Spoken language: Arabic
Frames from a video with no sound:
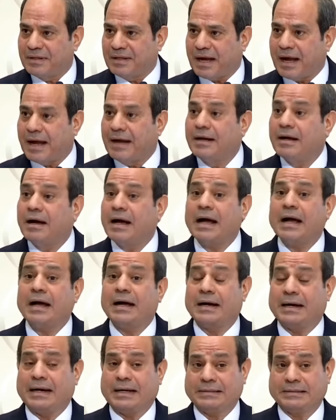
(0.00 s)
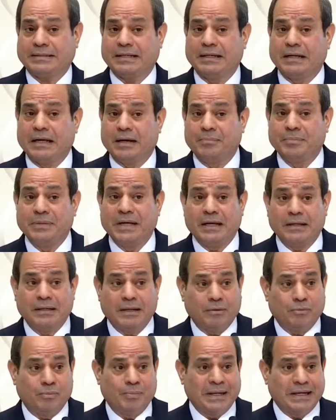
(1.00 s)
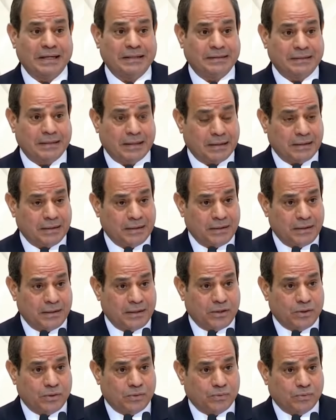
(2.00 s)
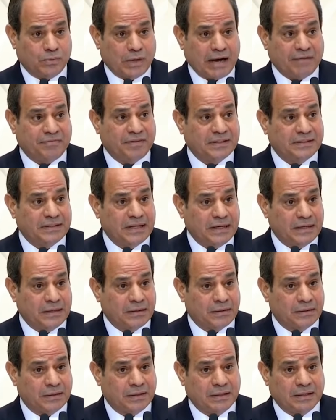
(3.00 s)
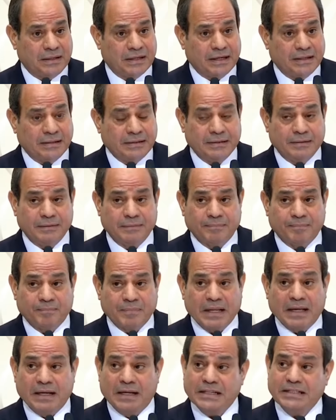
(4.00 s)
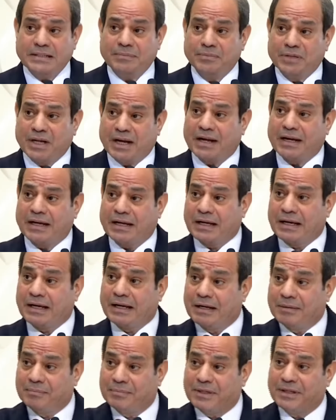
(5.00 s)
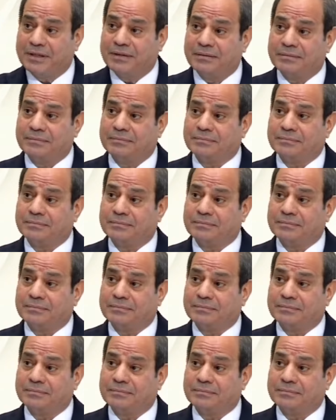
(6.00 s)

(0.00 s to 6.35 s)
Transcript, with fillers: حياه احسن لابنائنا وبناتنا واحفادنا اللي جايين لازم نراجع الكلام ده